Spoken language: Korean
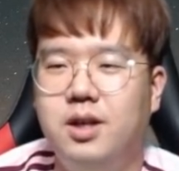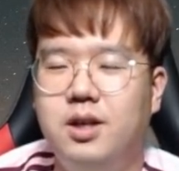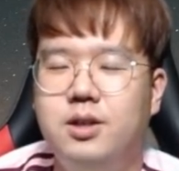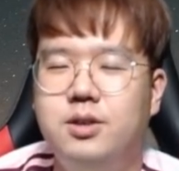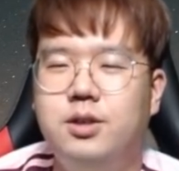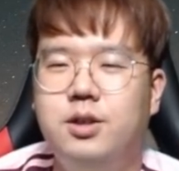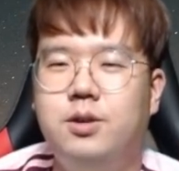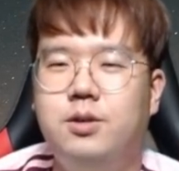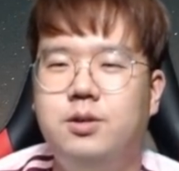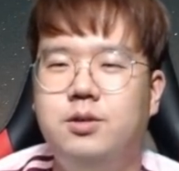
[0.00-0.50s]

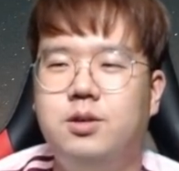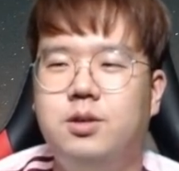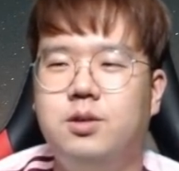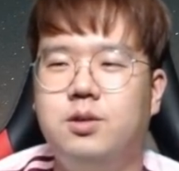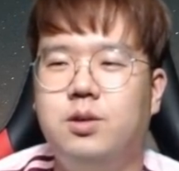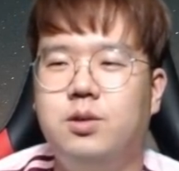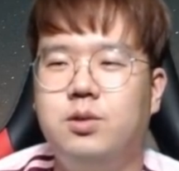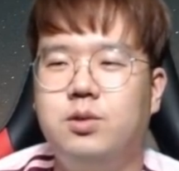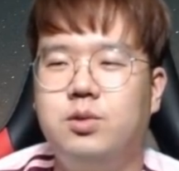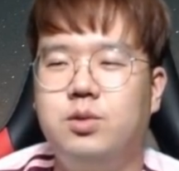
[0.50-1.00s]
최은성
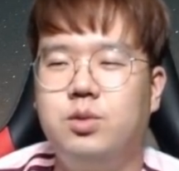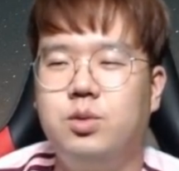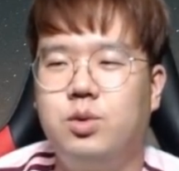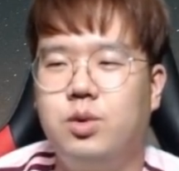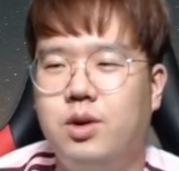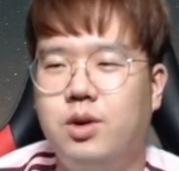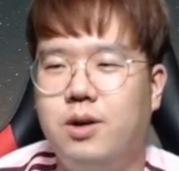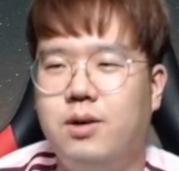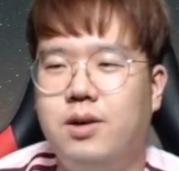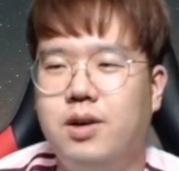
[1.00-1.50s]
선수도
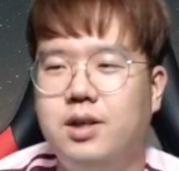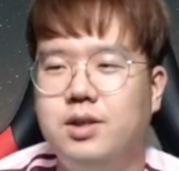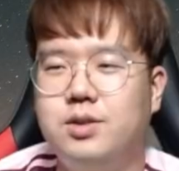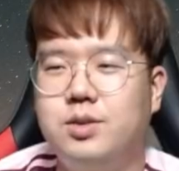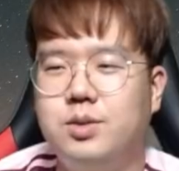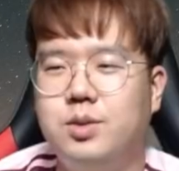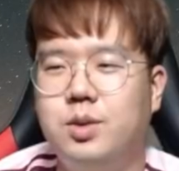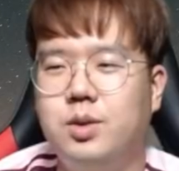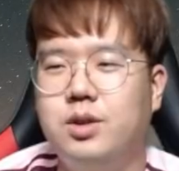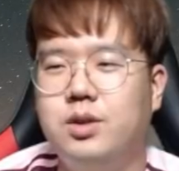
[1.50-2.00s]

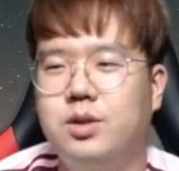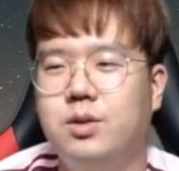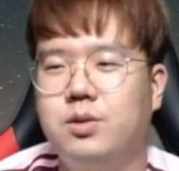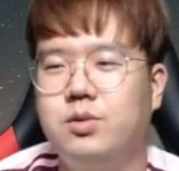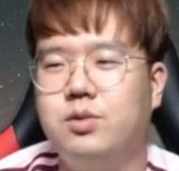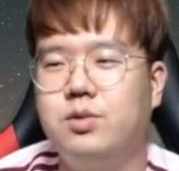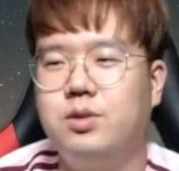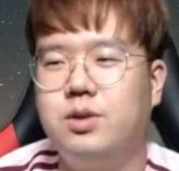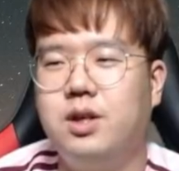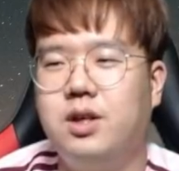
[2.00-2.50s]
돌아와가지고 이
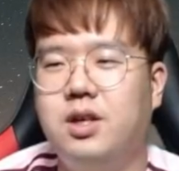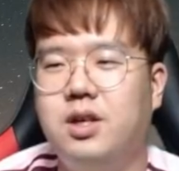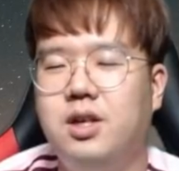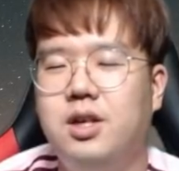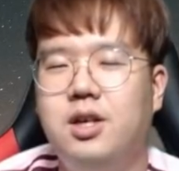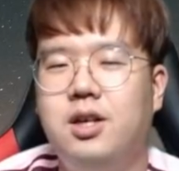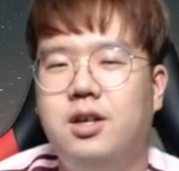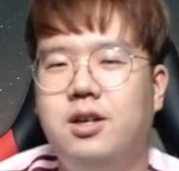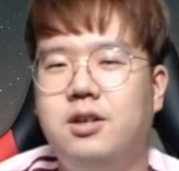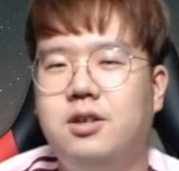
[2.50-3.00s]
선수들과
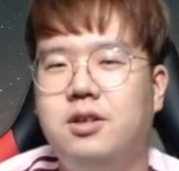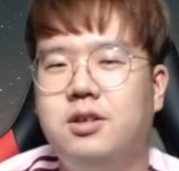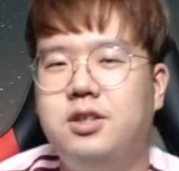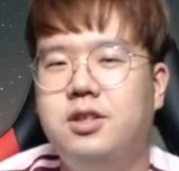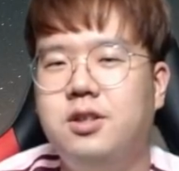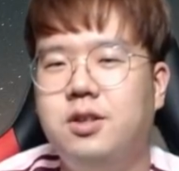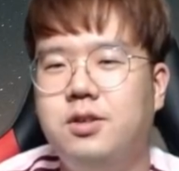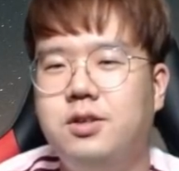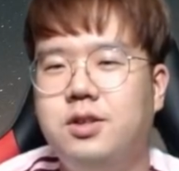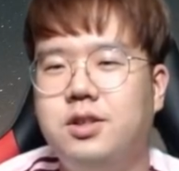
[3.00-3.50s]
어,
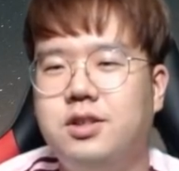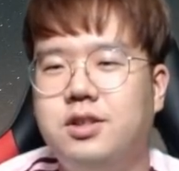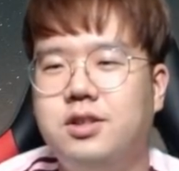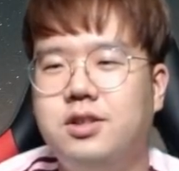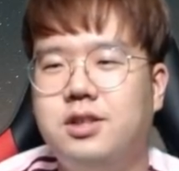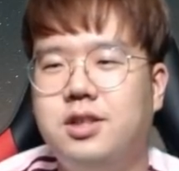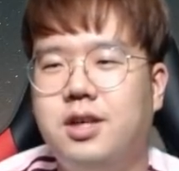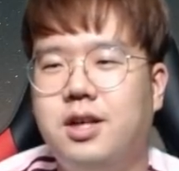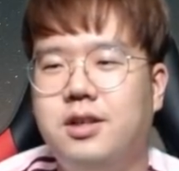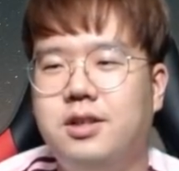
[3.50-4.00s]
시너지를
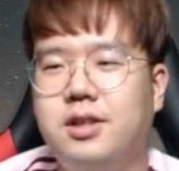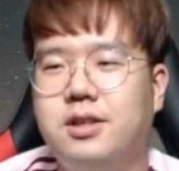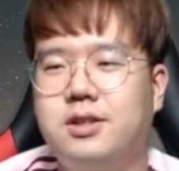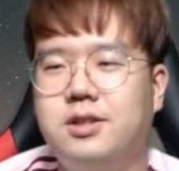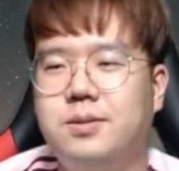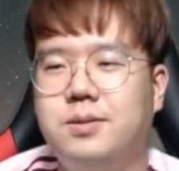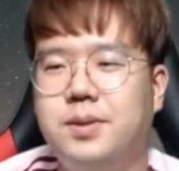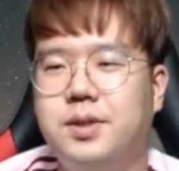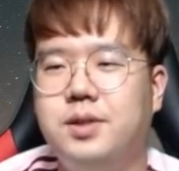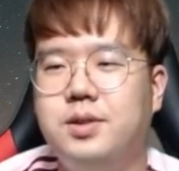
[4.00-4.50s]
잘
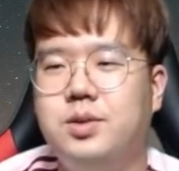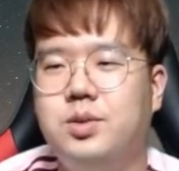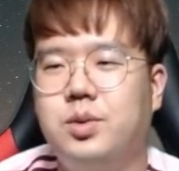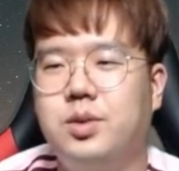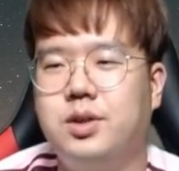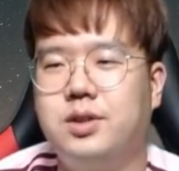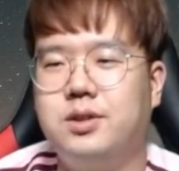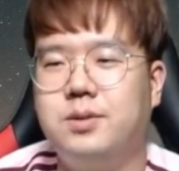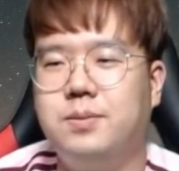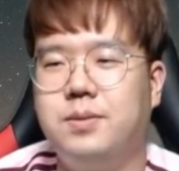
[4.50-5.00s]
냈으면
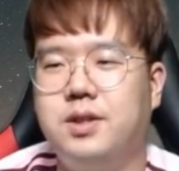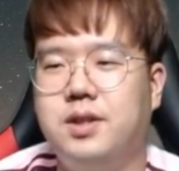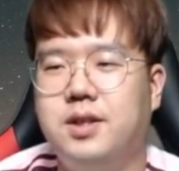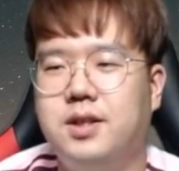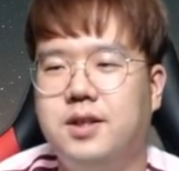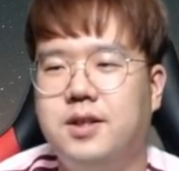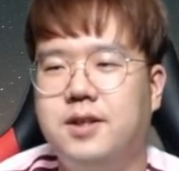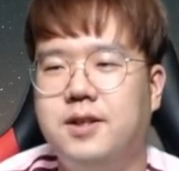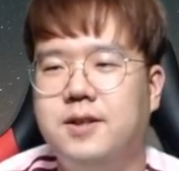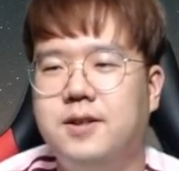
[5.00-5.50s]

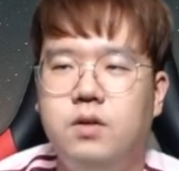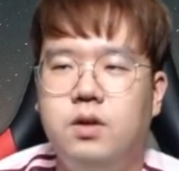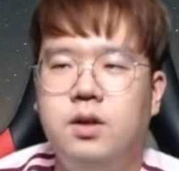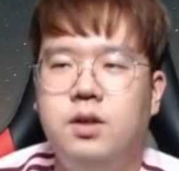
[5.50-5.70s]
좋겠습니다.